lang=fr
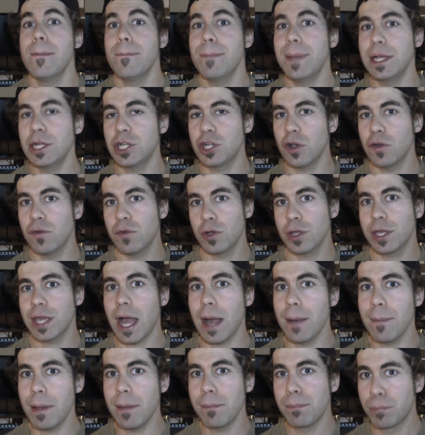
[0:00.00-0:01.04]
mais je veux
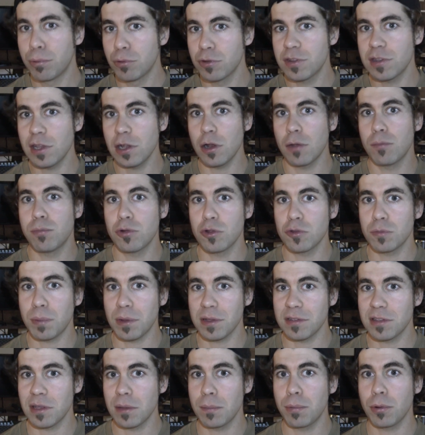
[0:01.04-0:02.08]
quand même pousser le plus
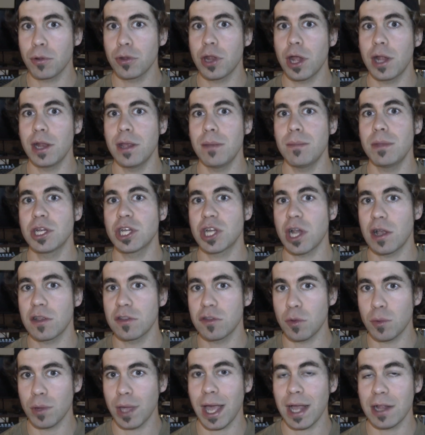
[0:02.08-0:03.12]
possible pour donner mes
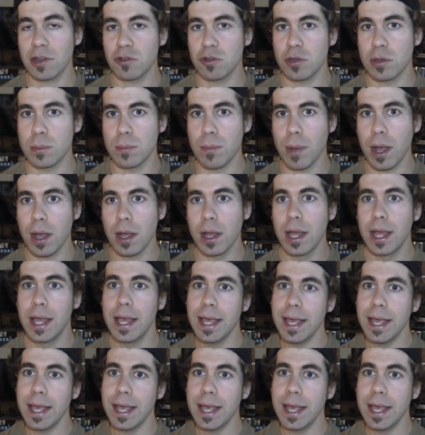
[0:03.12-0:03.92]
chansons gratuitement.